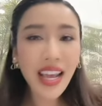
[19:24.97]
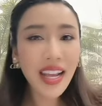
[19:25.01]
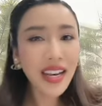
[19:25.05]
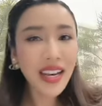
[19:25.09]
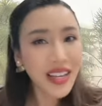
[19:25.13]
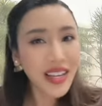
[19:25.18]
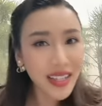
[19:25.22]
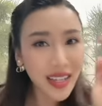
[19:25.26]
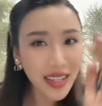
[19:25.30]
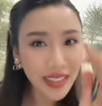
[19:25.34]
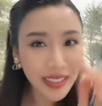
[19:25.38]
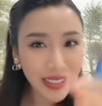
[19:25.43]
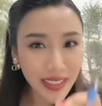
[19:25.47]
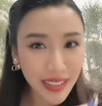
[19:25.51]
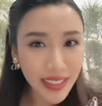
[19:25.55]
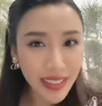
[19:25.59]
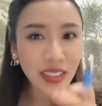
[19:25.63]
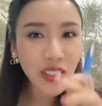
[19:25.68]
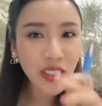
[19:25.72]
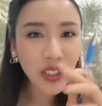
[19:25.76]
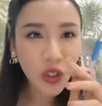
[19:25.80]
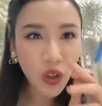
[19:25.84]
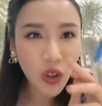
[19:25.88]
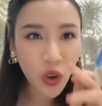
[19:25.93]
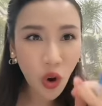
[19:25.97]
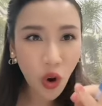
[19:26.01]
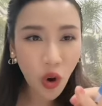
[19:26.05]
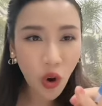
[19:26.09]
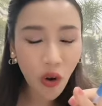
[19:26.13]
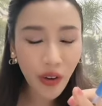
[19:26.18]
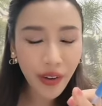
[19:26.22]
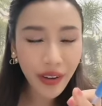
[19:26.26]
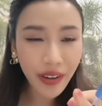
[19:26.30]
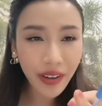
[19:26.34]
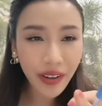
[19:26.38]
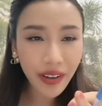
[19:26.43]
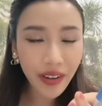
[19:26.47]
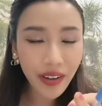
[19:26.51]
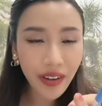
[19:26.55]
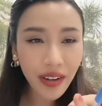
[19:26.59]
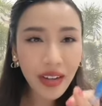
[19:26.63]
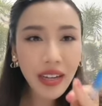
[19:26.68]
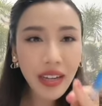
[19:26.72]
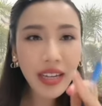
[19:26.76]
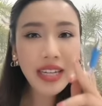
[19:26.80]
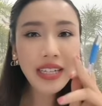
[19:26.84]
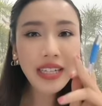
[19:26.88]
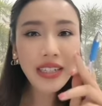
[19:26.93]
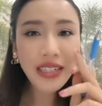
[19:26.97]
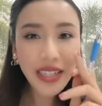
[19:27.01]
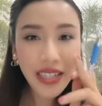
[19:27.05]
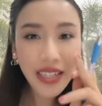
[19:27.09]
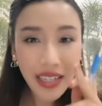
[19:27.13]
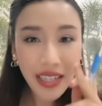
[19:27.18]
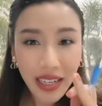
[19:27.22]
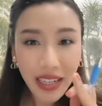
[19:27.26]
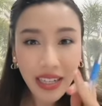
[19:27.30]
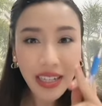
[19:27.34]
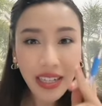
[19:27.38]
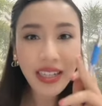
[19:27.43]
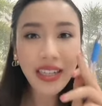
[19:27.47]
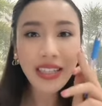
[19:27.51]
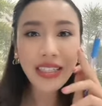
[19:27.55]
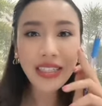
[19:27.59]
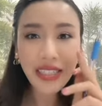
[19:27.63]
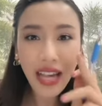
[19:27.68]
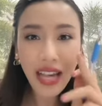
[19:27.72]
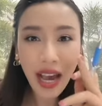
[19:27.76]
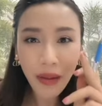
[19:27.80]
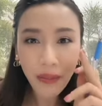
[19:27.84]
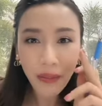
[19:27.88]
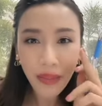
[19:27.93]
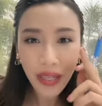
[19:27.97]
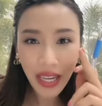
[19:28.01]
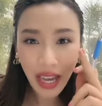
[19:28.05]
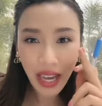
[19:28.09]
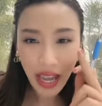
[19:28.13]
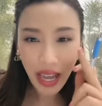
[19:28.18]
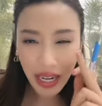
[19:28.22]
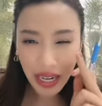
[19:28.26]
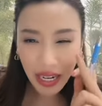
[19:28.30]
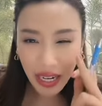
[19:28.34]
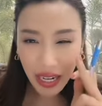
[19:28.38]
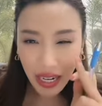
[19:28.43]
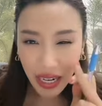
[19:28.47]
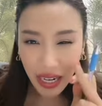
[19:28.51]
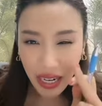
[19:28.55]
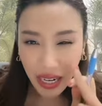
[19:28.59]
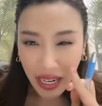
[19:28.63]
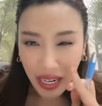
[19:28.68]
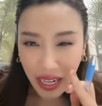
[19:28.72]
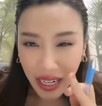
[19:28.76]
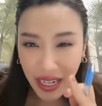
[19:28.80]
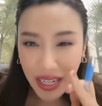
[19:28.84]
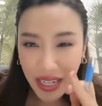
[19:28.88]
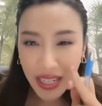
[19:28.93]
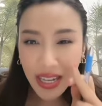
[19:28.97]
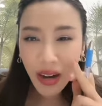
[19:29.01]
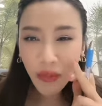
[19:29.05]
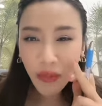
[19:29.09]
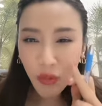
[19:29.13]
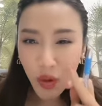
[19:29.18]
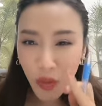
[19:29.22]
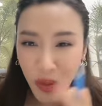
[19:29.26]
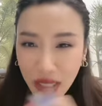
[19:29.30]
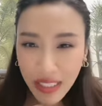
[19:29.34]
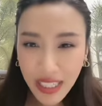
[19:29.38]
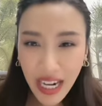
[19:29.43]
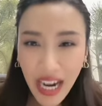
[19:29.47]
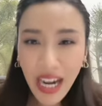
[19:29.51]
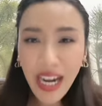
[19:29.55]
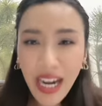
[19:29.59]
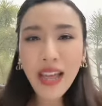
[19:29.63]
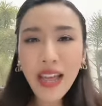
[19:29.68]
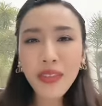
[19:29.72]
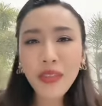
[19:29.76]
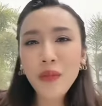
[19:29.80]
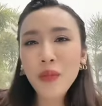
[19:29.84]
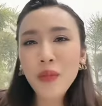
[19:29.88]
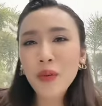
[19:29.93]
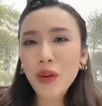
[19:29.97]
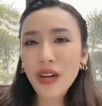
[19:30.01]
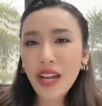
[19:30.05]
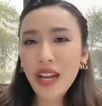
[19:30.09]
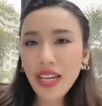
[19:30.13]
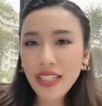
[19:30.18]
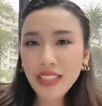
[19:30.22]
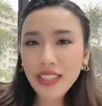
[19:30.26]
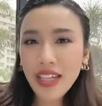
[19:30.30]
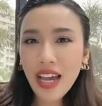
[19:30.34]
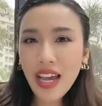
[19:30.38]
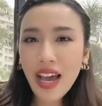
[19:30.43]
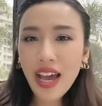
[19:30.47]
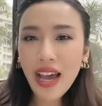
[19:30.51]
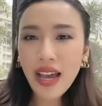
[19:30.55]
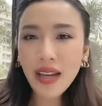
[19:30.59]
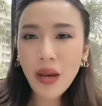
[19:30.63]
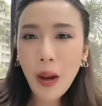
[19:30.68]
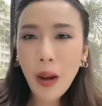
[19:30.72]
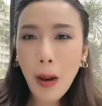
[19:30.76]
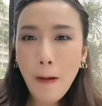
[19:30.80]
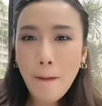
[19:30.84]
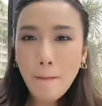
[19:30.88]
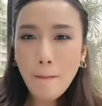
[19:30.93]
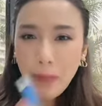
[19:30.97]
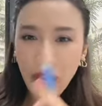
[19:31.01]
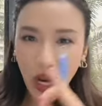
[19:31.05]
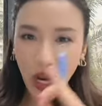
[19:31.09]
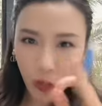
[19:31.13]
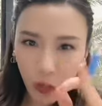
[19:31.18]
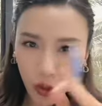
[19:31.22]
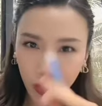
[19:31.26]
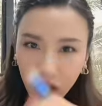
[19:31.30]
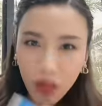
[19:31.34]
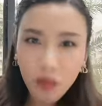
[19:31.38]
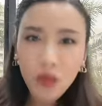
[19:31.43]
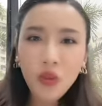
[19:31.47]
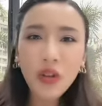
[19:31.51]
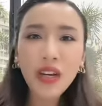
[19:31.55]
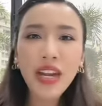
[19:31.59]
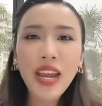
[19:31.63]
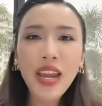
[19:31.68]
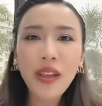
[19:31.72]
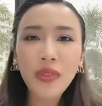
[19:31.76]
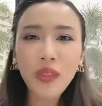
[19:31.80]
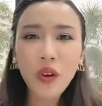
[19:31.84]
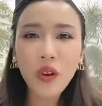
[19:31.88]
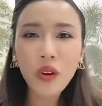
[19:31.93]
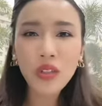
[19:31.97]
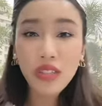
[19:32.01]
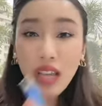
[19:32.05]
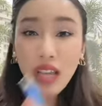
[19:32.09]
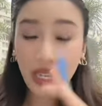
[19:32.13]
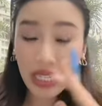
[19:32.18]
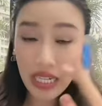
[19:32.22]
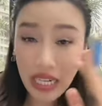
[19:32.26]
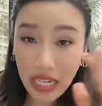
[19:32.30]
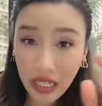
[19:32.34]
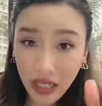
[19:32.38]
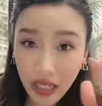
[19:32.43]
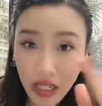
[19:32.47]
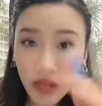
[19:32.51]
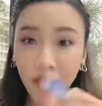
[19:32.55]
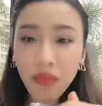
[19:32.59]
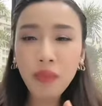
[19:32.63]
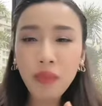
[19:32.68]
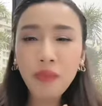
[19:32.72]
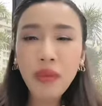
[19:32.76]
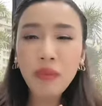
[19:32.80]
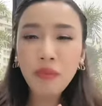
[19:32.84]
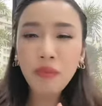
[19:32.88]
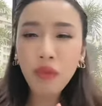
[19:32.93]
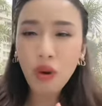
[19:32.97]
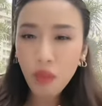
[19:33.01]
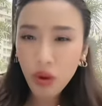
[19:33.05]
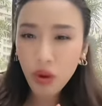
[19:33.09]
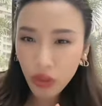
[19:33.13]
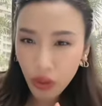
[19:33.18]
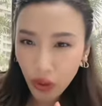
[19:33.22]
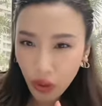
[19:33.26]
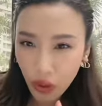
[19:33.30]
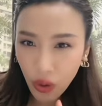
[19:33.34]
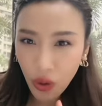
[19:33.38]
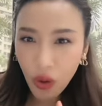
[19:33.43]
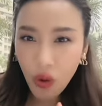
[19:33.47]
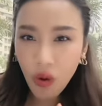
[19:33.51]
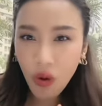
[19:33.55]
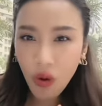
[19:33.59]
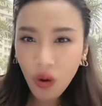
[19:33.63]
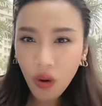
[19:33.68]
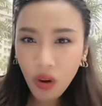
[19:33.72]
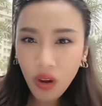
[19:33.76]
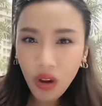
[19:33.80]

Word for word: อันนั้นน่ะเกิดขึ้นก่อน ที่จะมีการเลือกผู้บัญชาการตำรวจแห่งชาติ แล้วพลตำรวจเอกต่อศักดิ์ได้ขึ้นมาเป็นพบตร